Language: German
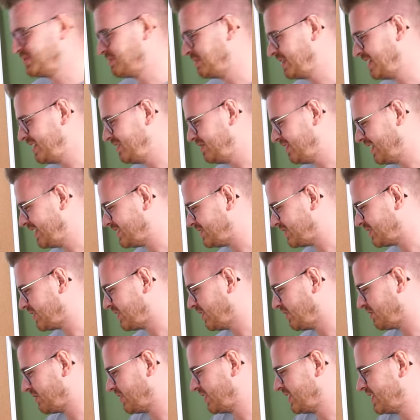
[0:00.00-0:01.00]
schon mal die
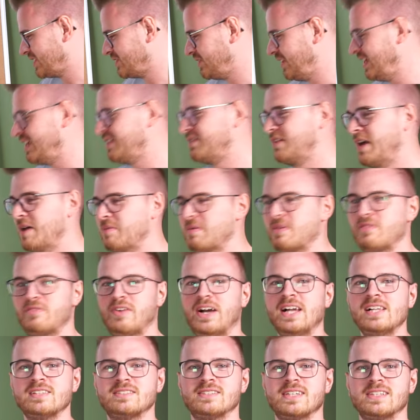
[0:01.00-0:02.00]
Fahrzeuge kaufen können. Deswegen,
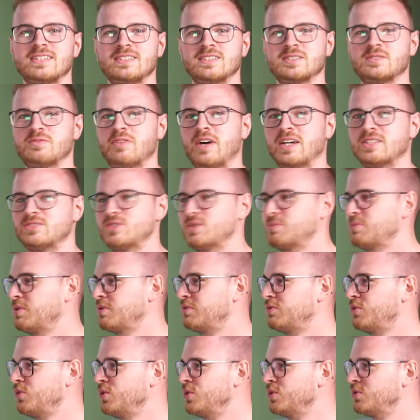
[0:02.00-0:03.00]
aber weil es halt dieses
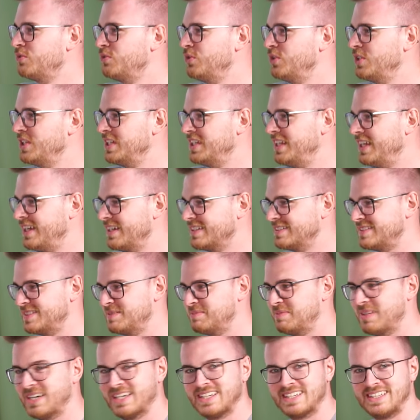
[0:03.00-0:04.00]
Fahrzeugportfolio für die
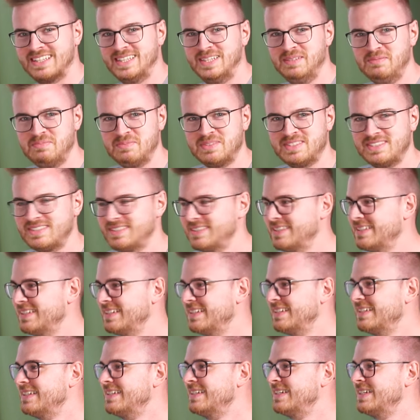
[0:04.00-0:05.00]
Tegernseer Bahn gibt,
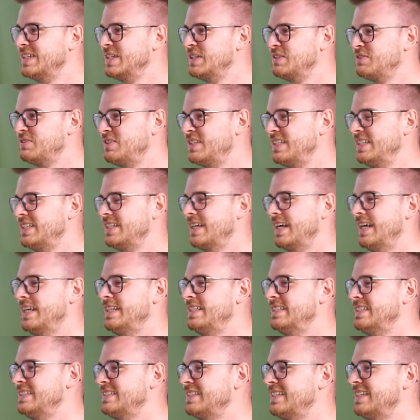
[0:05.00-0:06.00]
finde ich
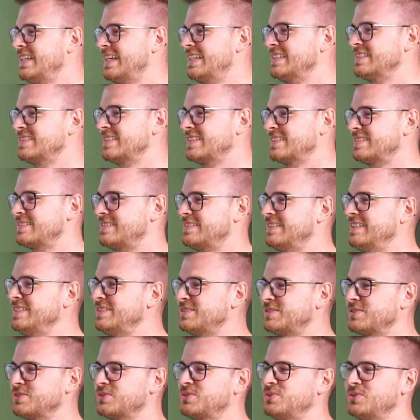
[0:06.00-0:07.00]
eigentlich den Ansatz
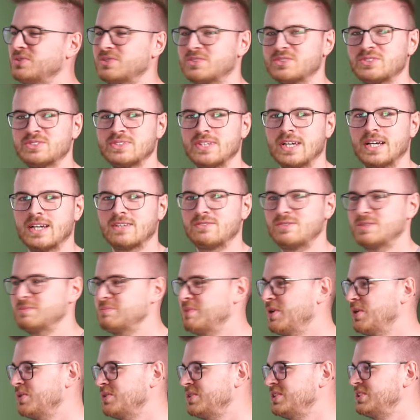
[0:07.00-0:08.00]
nicht so gut zu sagen,
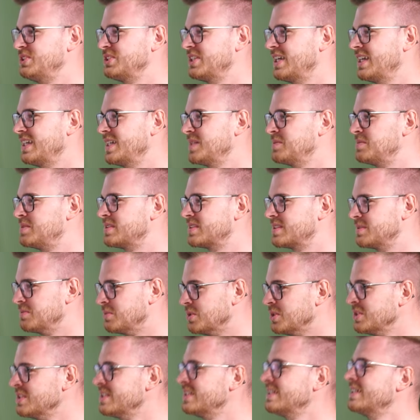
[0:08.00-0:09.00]
wir bauen die Strecke bis
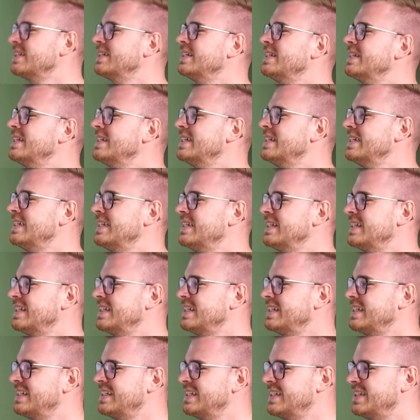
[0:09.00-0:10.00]
Gemünd.
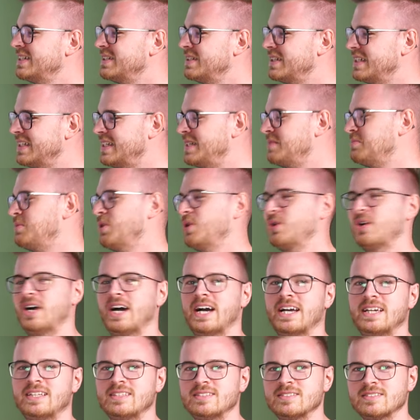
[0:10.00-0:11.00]
Mhm. In die
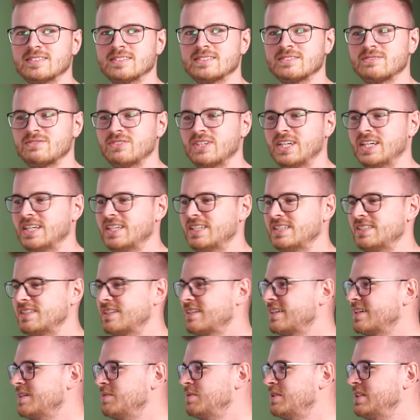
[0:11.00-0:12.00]
Woche 1, weil
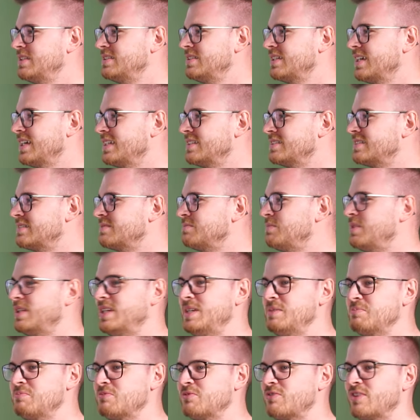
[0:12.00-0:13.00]
dann kann man yeah. die ganzen
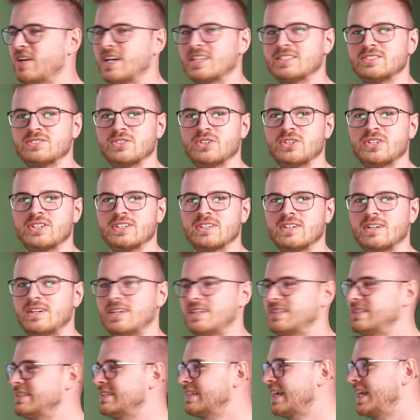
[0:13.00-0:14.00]
beliebten Fahrzeuge
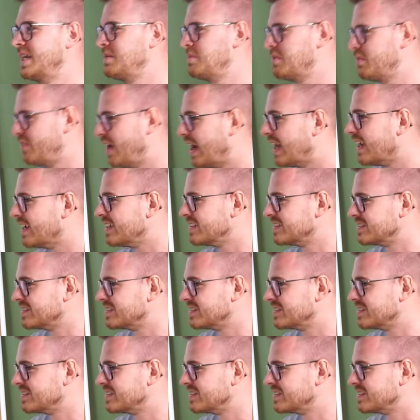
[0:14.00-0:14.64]
eigentlich gar nicht mehr fahren